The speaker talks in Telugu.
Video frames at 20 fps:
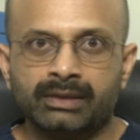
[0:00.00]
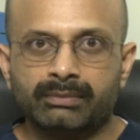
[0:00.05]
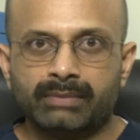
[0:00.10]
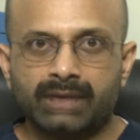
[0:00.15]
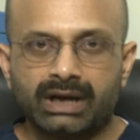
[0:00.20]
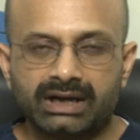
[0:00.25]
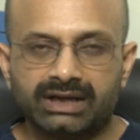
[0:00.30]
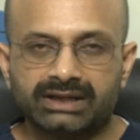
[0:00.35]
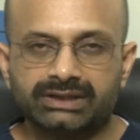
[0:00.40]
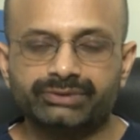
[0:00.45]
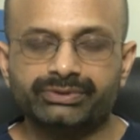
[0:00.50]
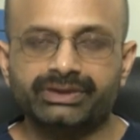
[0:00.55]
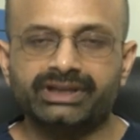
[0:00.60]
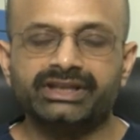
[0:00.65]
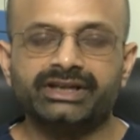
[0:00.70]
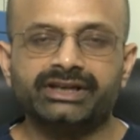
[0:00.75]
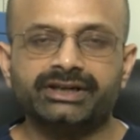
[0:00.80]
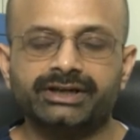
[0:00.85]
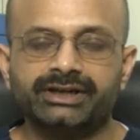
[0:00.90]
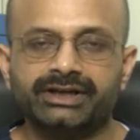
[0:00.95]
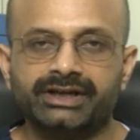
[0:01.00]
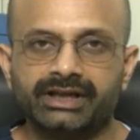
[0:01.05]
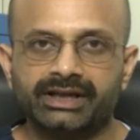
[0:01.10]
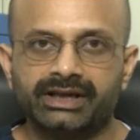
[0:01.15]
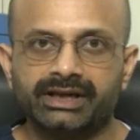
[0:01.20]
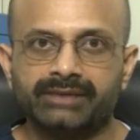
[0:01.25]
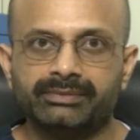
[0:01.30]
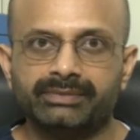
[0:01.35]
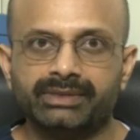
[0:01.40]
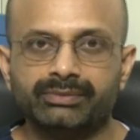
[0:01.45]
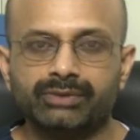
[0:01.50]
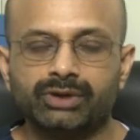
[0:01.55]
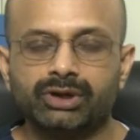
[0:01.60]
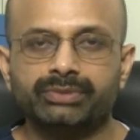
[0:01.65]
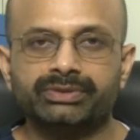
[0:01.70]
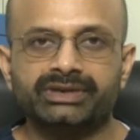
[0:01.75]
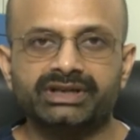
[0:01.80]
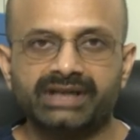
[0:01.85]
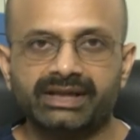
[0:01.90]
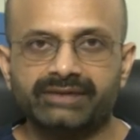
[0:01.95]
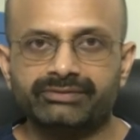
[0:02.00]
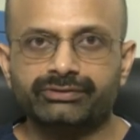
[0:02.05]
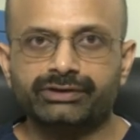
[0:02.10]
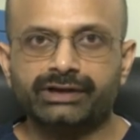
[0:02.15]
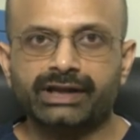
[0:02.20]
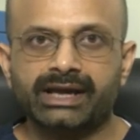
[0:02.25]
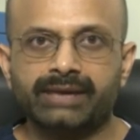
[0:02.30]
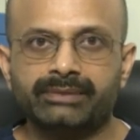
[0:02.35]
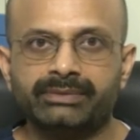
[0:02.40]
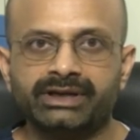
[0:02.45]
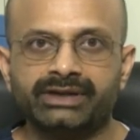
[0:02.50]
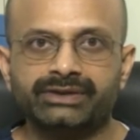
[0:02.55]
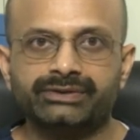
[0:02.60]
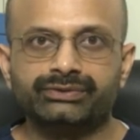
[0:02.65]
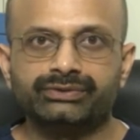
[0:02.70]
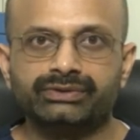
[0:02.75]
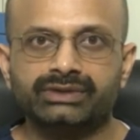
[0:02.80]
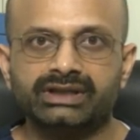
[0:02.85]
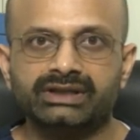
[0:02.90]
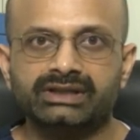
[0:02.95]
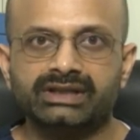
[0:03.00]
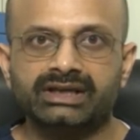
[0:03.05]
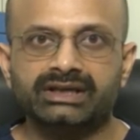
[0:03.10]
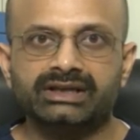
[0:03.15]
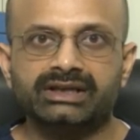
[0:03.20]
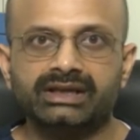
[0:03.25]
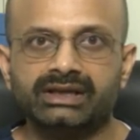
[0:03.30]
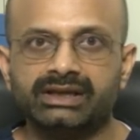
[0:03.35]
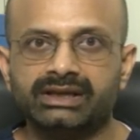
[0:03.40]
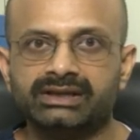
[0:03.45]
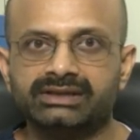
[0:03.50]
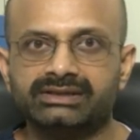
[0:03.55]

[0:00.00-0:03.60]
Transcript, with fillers: మాకు అర్థమైంది ఏంటంటే మీ బాబుకి టైప్ వన్ డయాబెటీస్ ఉంది దానికి